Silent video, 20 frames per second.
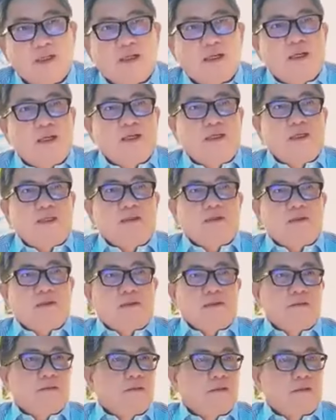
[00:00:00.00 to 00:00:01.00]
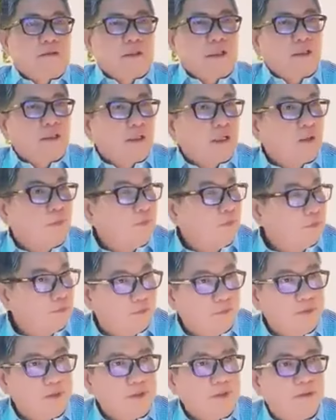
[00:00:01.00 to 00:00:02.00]
là hi rất là không có
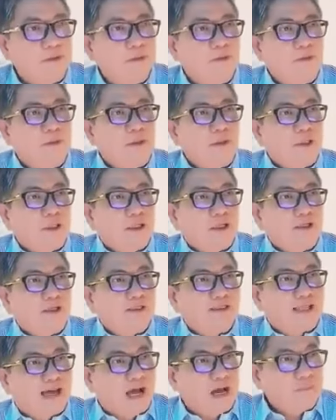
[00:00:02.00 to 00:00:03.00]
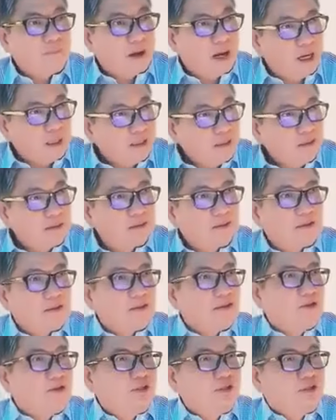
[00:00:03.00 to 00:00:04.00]
vui nó ta bận
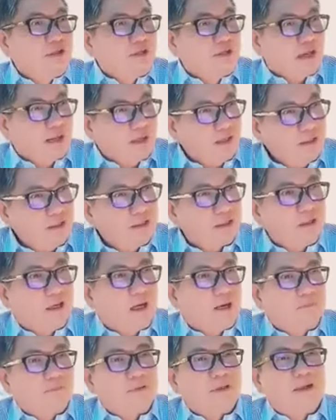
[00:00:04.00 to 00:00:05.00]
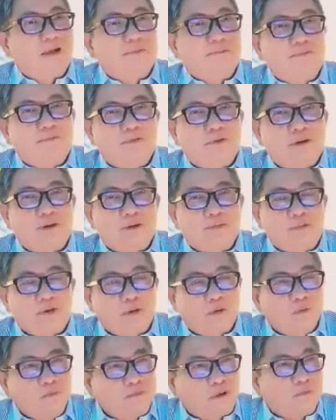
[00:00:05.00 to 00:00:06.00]
còn người thì rảnh thì cứ học làm ờ,
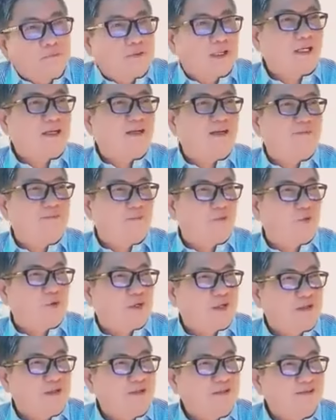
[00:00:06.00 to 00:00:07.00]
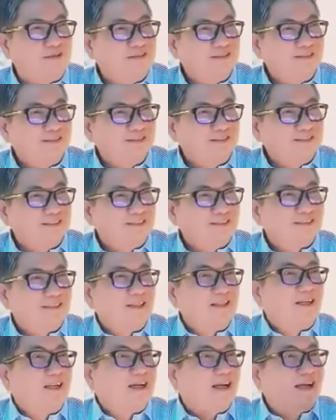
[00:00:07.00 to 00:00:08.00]
đủ phong cách làm vua đi
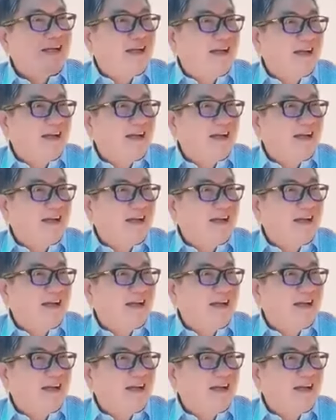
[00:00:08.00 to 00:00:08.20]
tức là